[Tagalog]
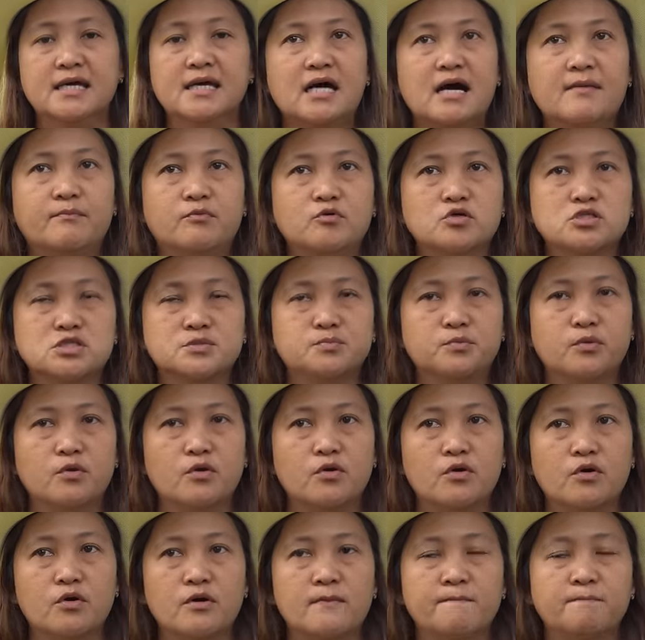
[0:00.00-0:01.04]
Tapos
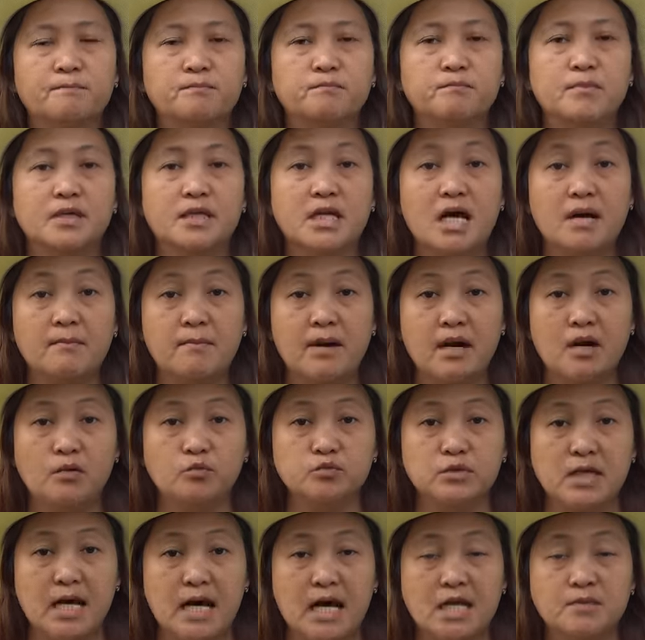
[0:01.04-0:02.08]
po,
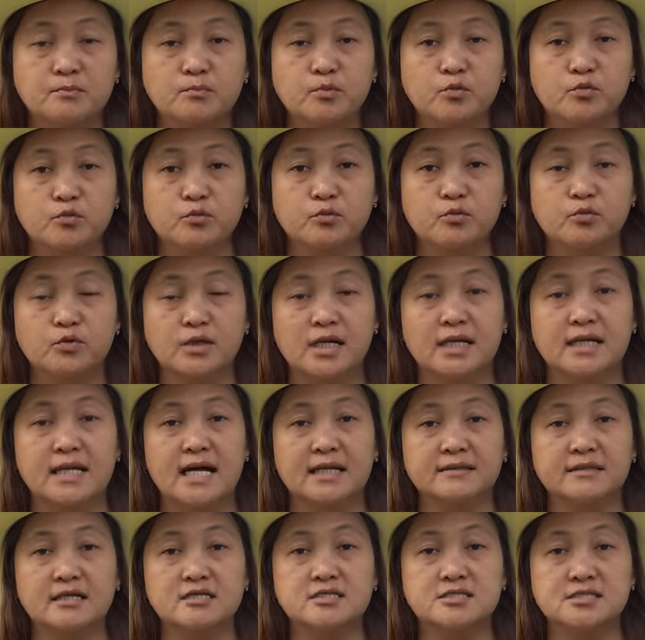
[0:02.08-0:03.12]
binabakunahan po muna
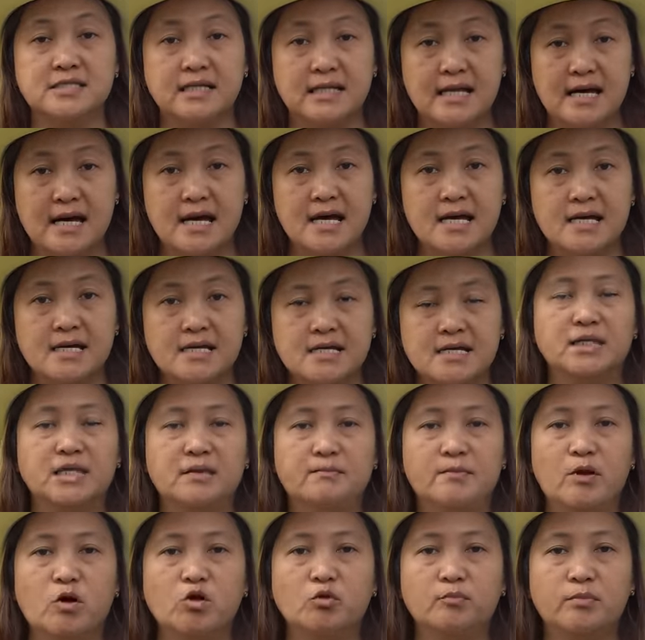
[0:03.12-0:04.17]
natin sila.
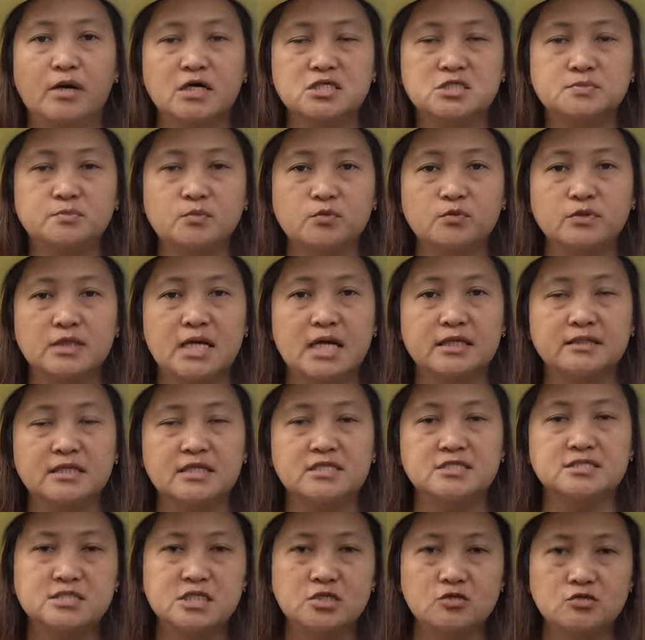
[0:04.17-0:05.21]
Pinapaulpax po
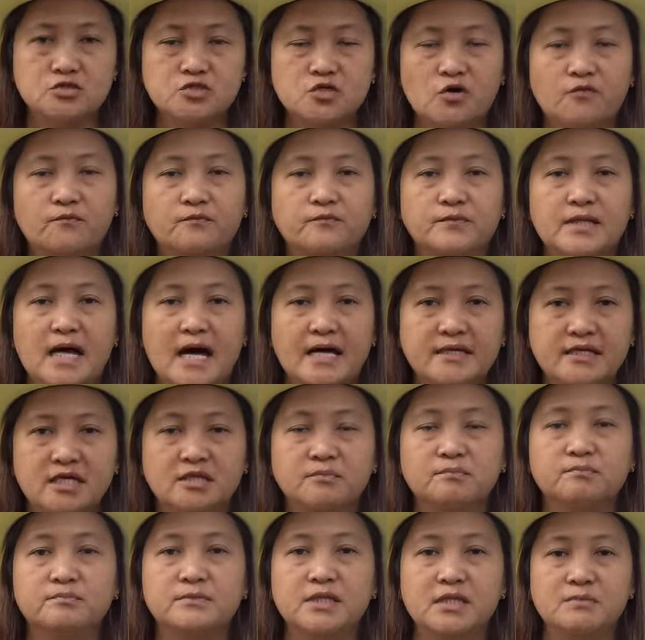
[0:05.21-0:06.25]
natin. Sinosoft
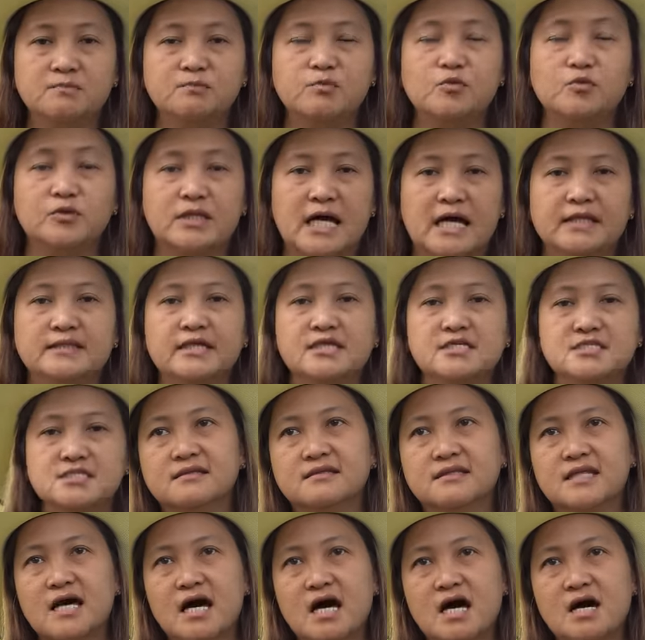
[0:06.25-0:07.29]
diet din po natin.
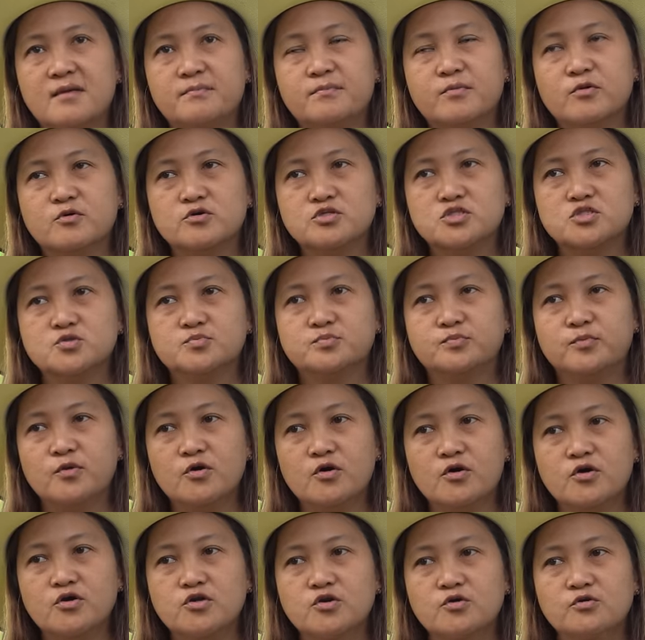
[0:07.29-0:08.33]
Tapos
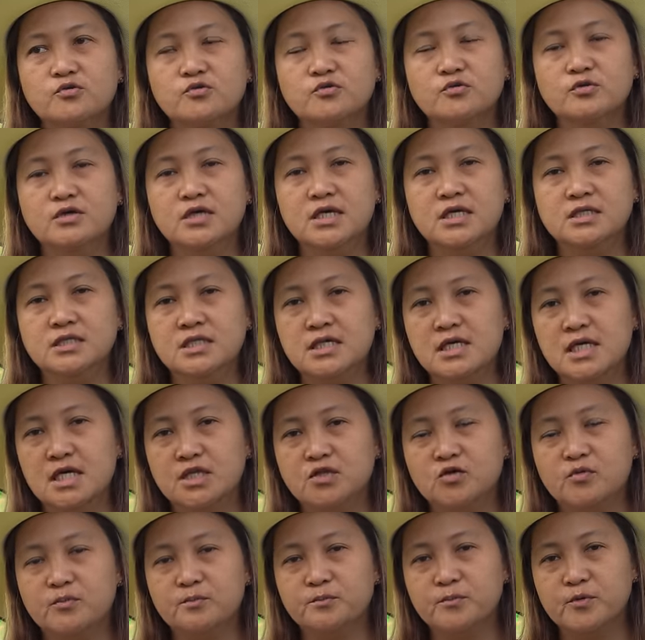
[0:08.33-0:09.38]
po, yung
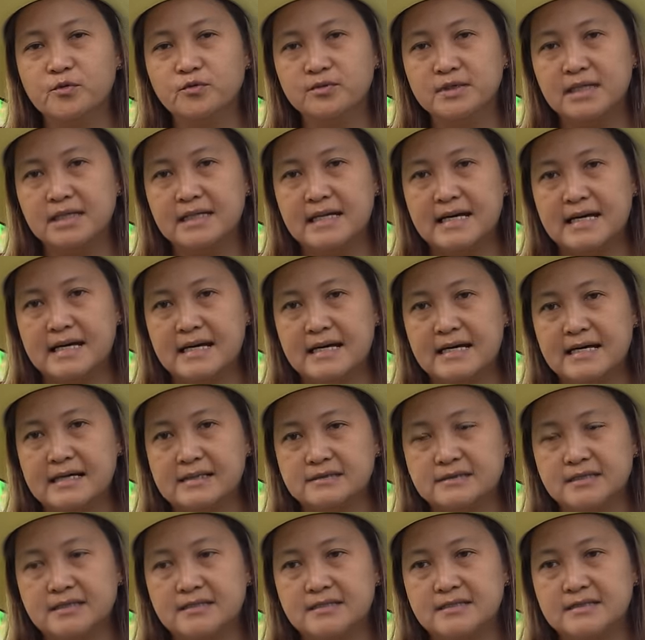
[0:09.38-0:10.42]
iniinom po
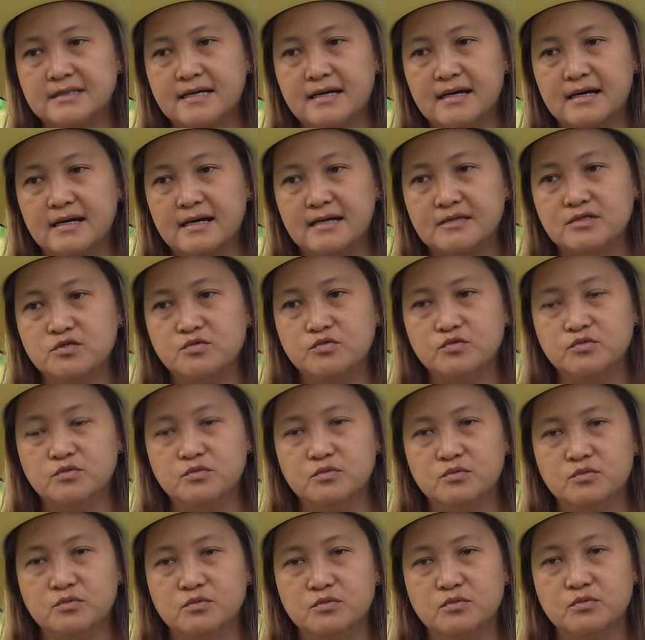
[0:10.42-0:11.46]
nila talaga yung
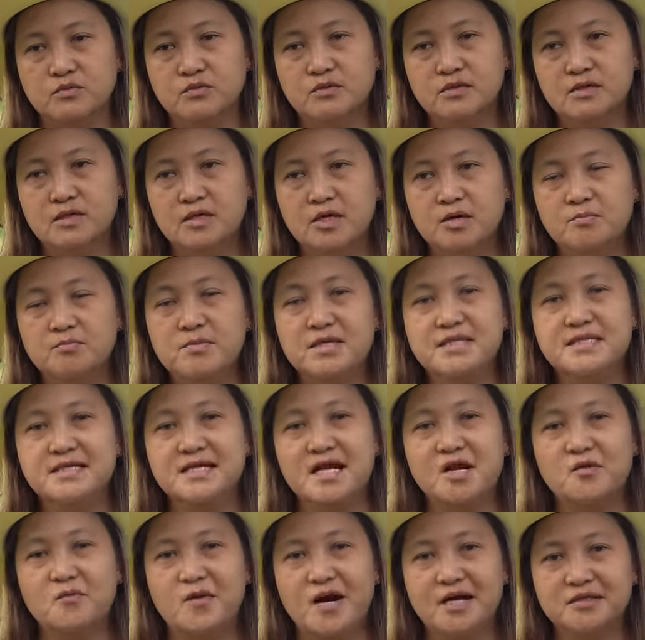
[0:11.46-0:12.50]

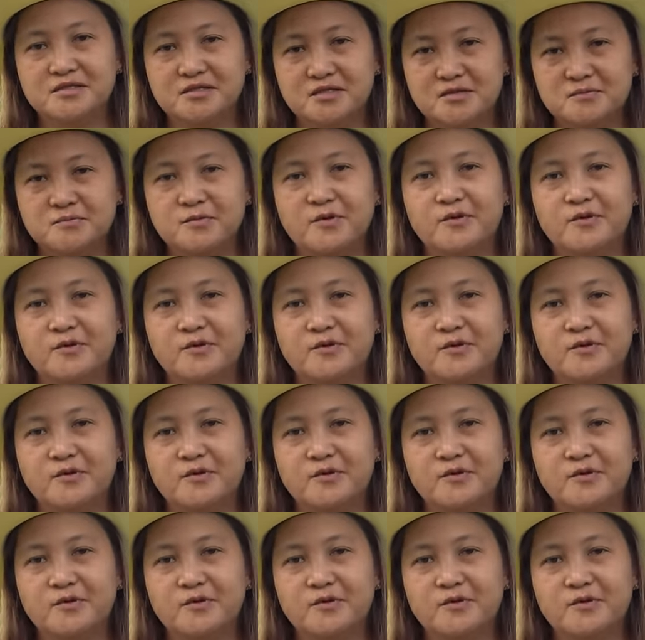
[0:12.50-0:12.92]
mineral water